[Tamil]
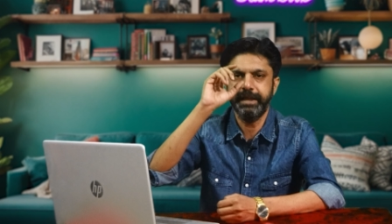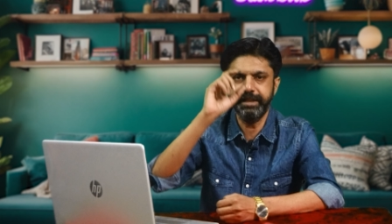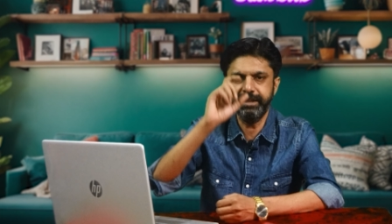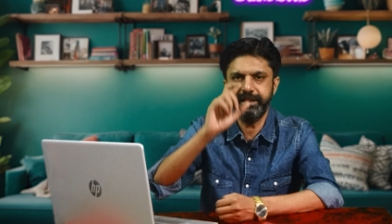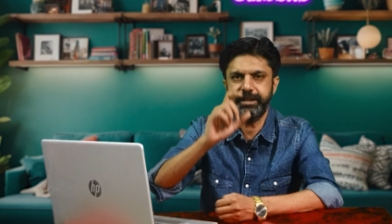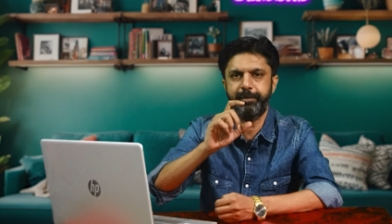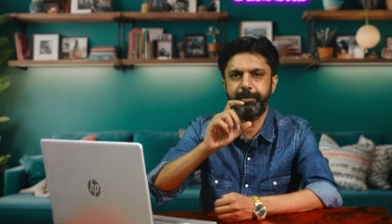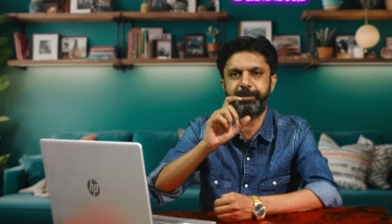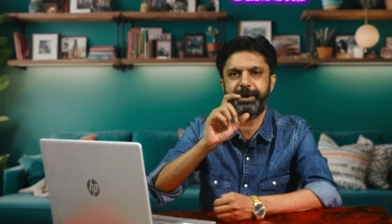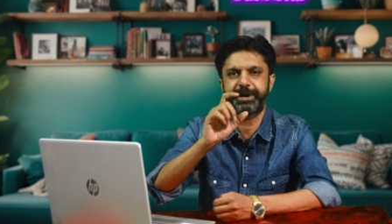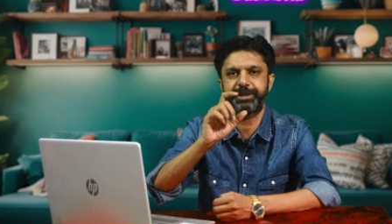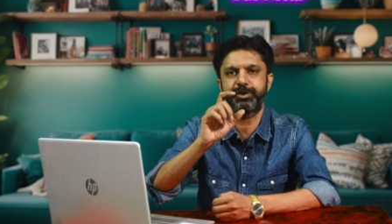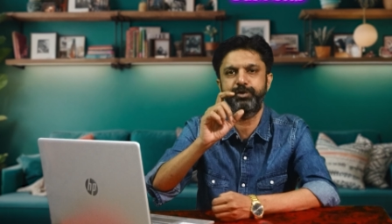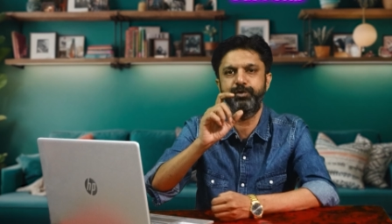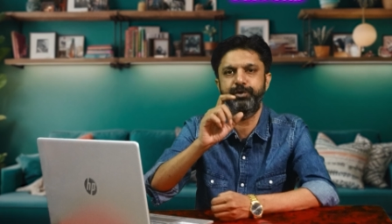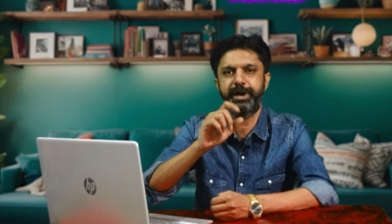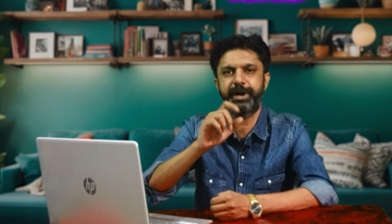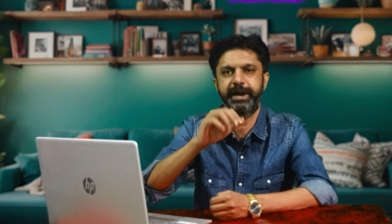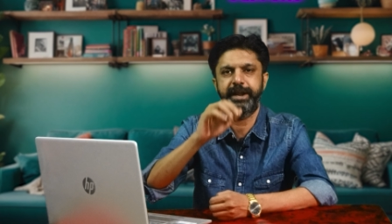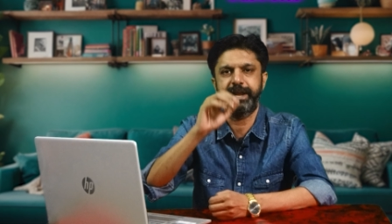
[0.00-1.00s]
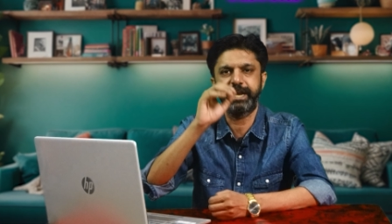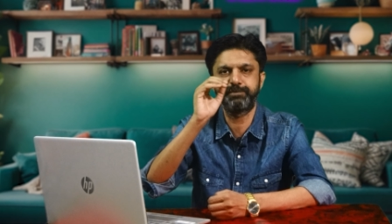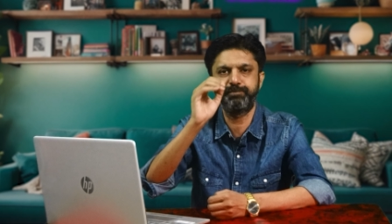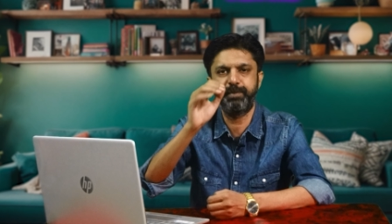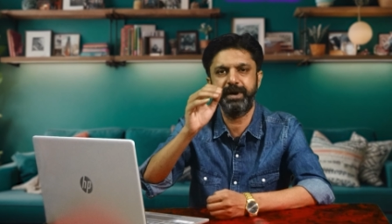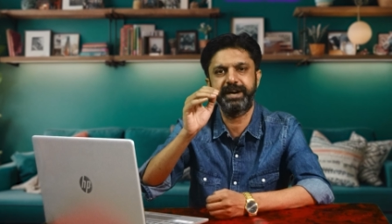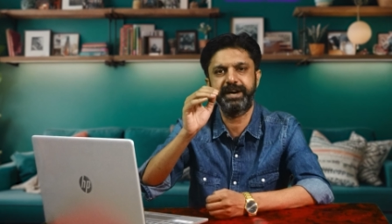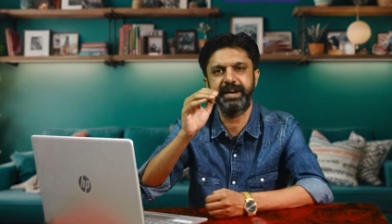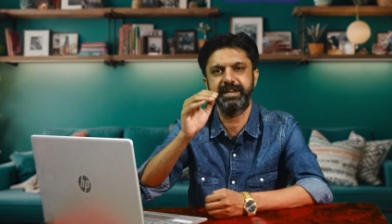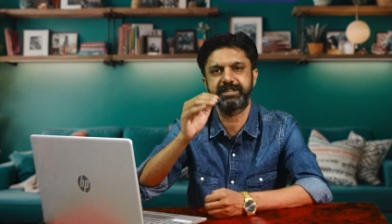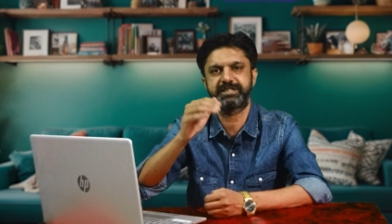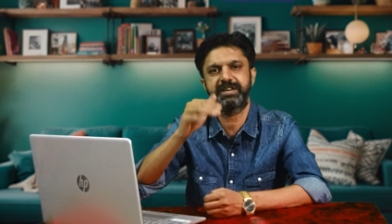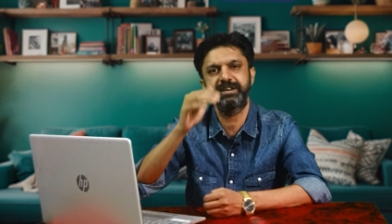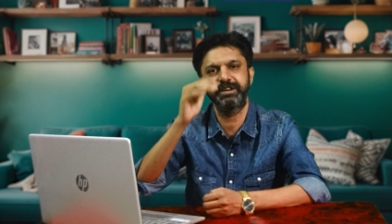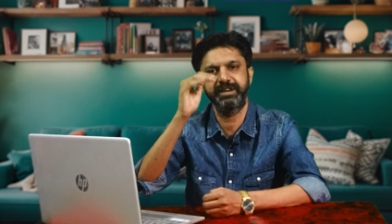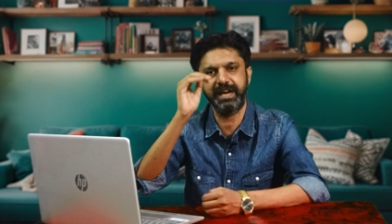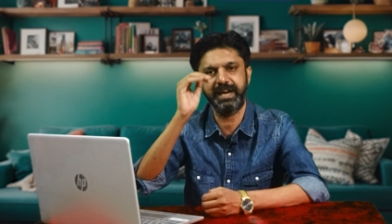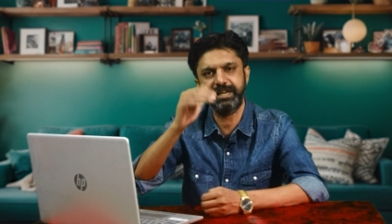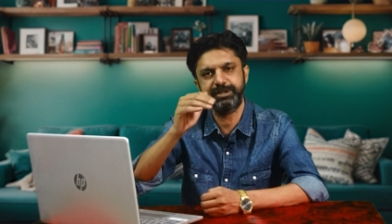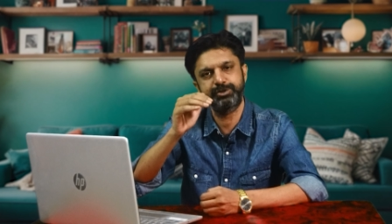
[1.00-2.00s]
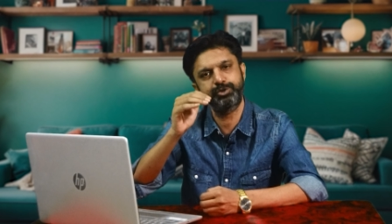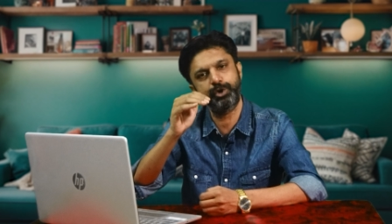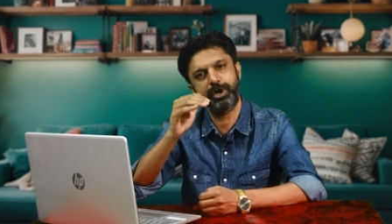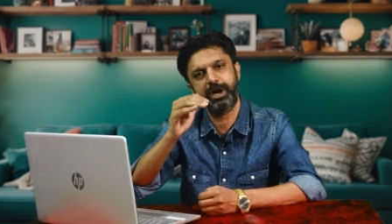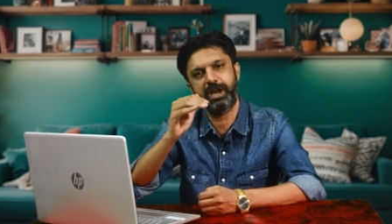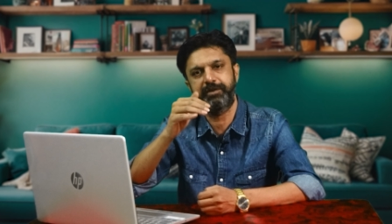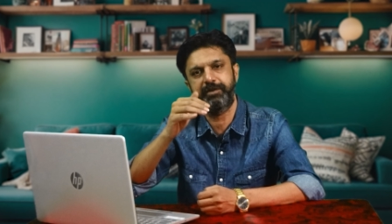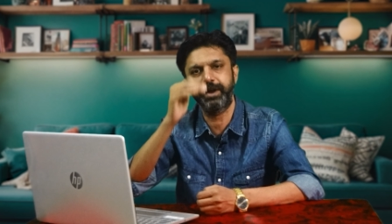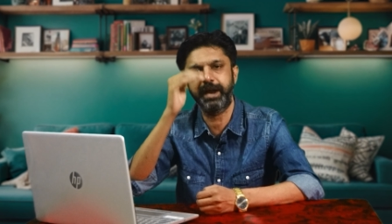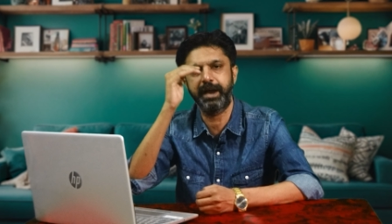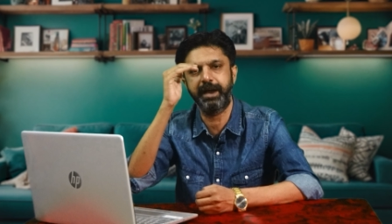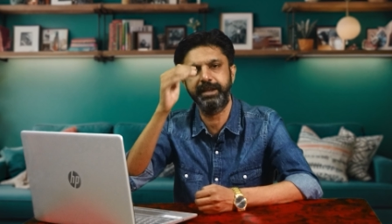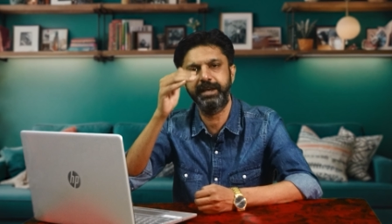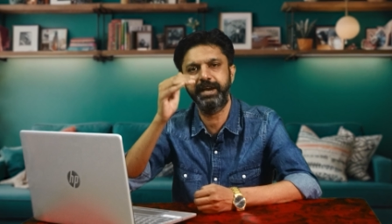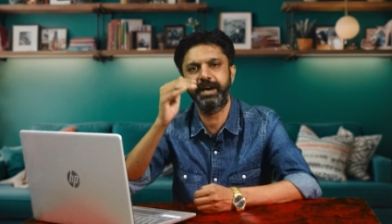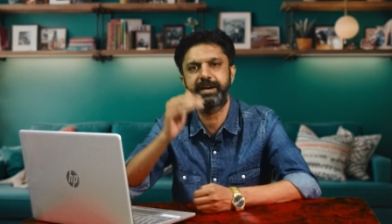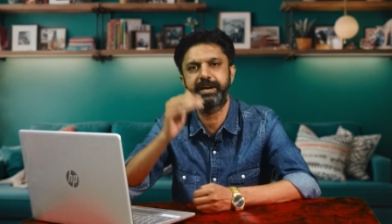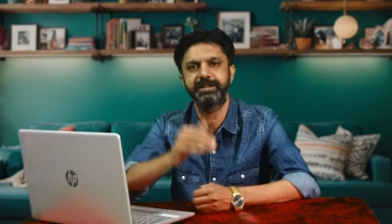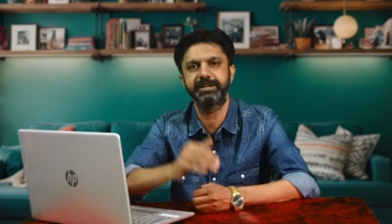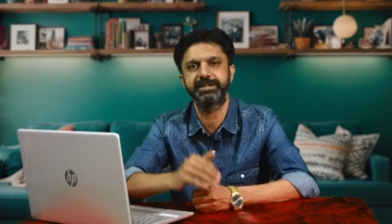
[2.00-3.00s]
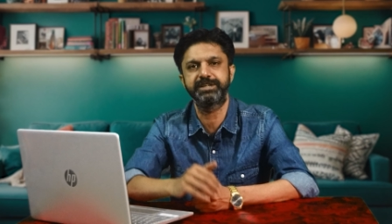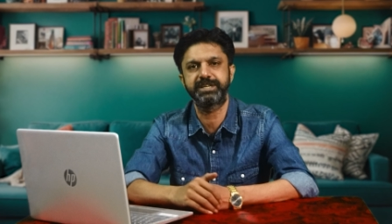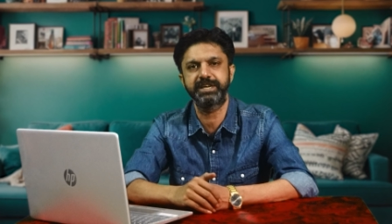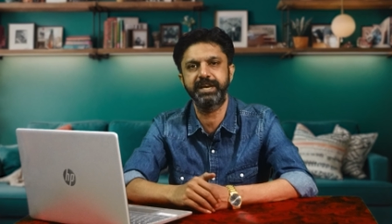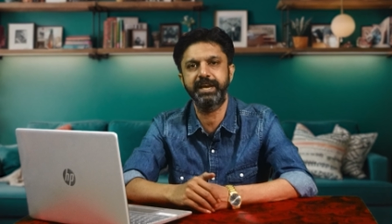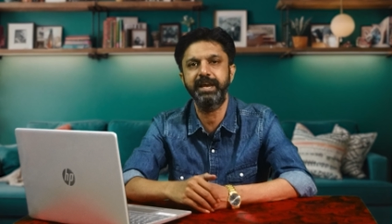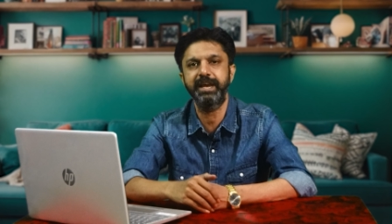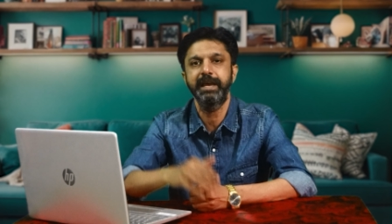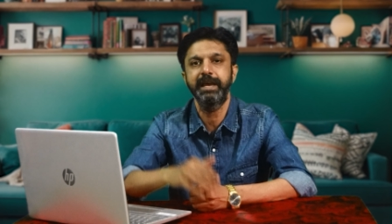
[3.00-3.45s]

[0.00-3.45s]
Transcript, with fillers: இந்த படத்துக்கு உண்டான எக்ஸ்பெக்டேஷன் நேச்சுரலாகவே ஹையாக இருந்துச்சு